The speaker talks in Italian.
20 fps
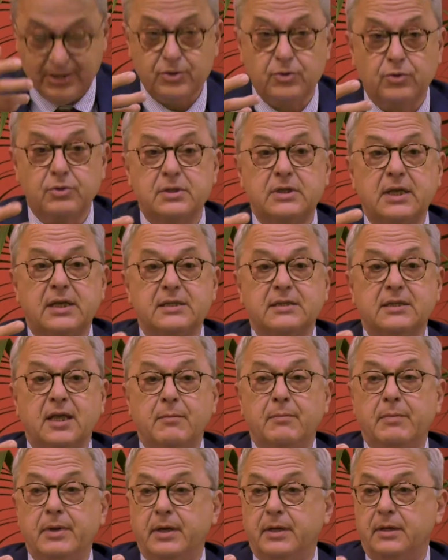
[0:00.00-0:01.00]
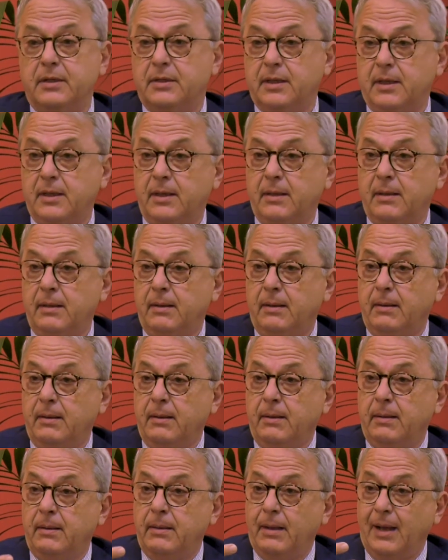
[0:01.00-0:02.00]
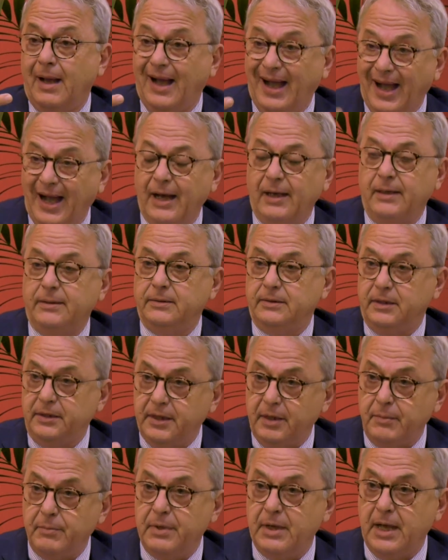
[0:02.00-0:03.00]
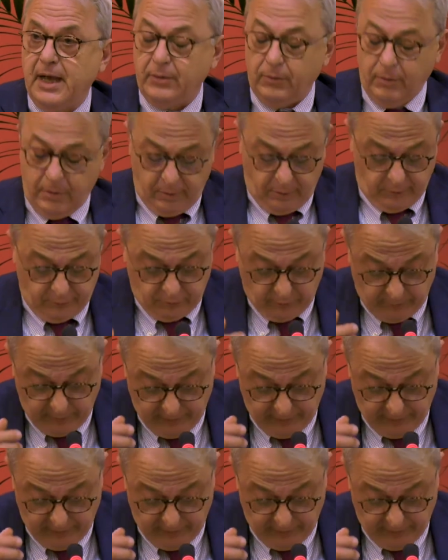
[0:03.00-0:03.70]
sostanzialmente ha determinato nel nostro